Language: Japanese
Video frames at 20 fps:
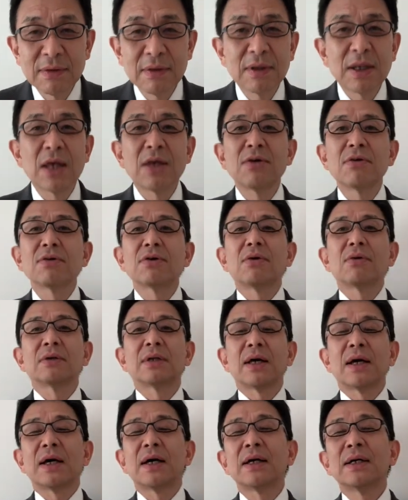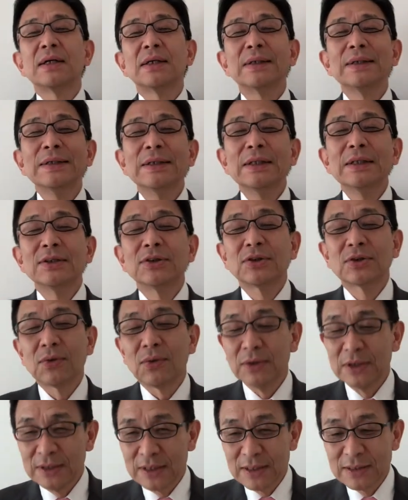ていうような
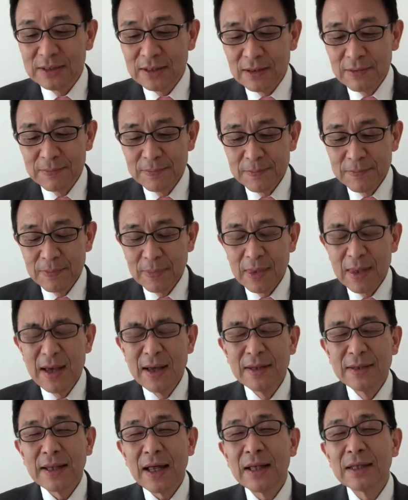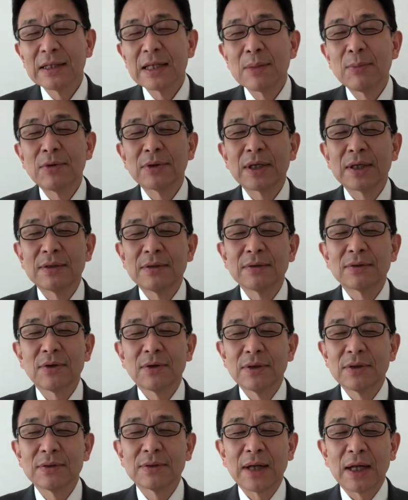ストーリーでした何でも聞く
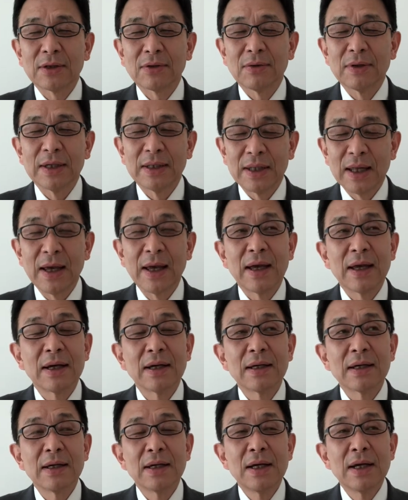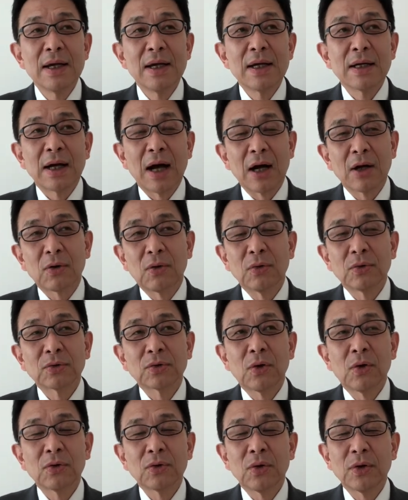という例えで葛根
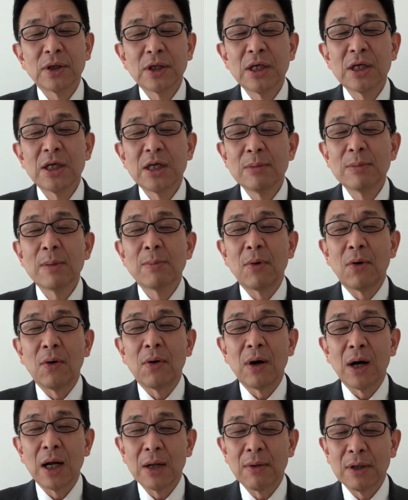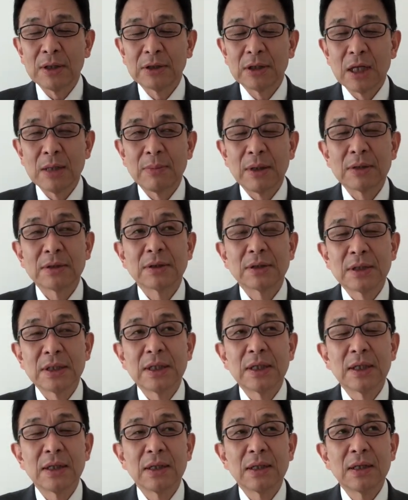湯のいい意味も表しています
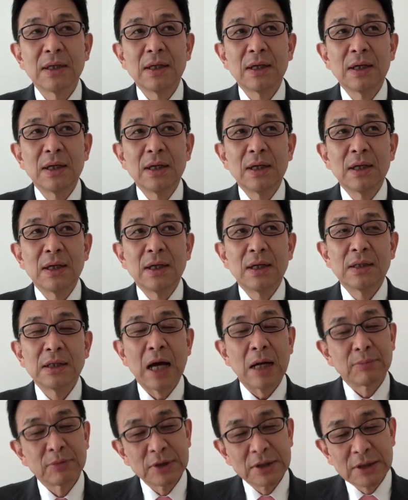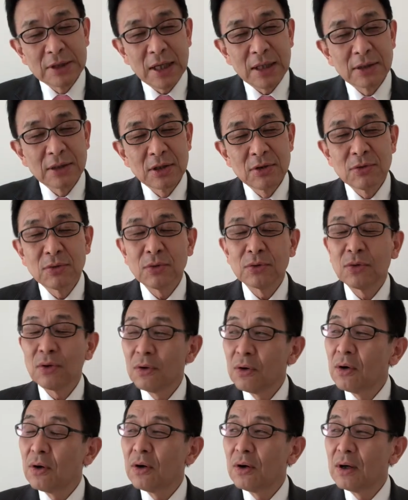しやぶ医者っていうこと
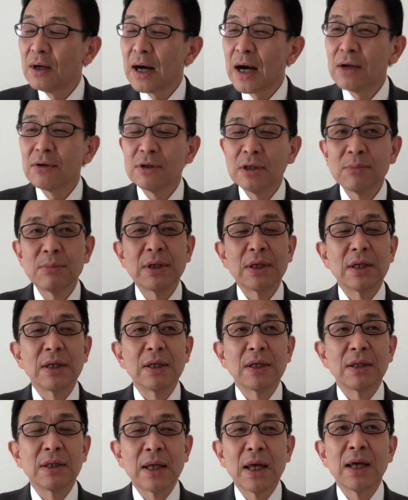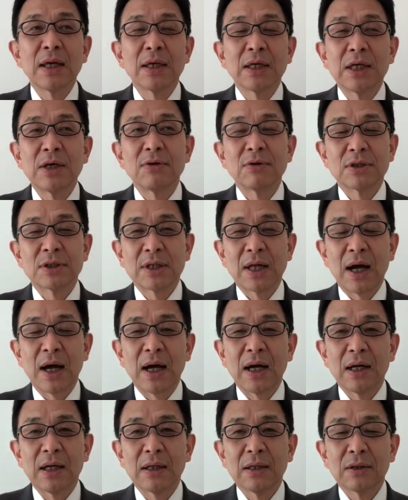をある意味ね比喩した
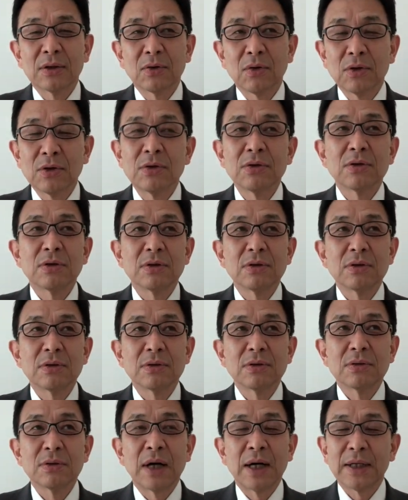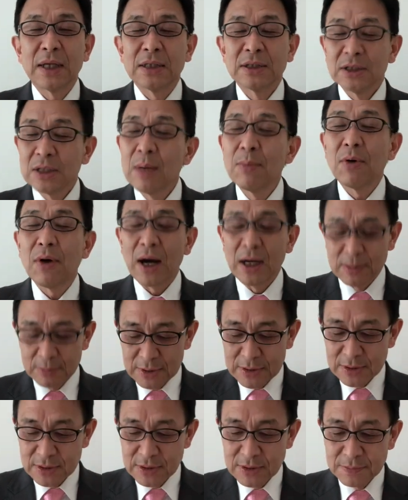という話でもありま
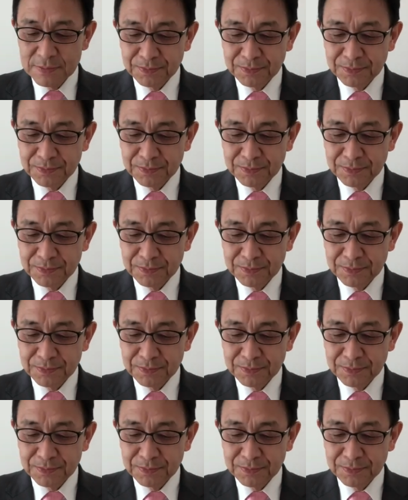す